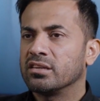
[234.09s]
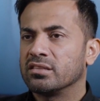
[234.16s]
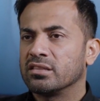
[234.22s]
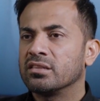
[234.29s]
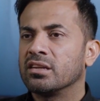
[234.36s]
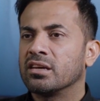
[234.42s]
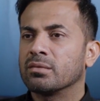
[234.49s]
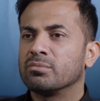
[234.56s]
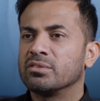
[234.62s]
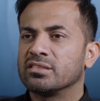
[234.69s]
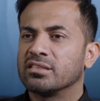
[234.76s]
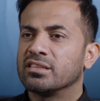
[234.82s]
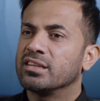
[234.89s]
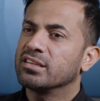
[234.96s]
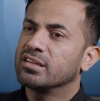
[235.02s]
ख़तरनाक भी
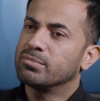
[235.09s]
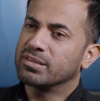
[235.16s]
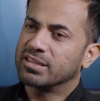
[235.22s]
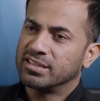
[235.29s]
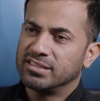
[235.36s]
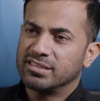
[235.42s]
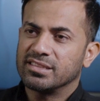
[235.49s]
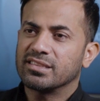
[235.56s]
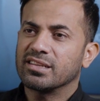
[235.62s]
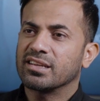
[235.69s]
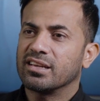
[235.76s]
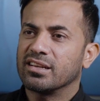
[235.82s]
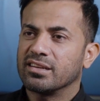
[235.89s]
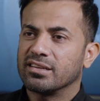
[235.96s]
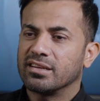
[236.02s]
इसलिए इनका पता नहीं चलता
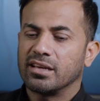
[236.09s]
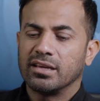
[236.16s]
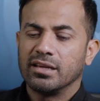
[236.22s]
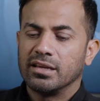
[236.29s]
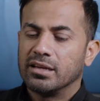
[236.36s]
क्या करना है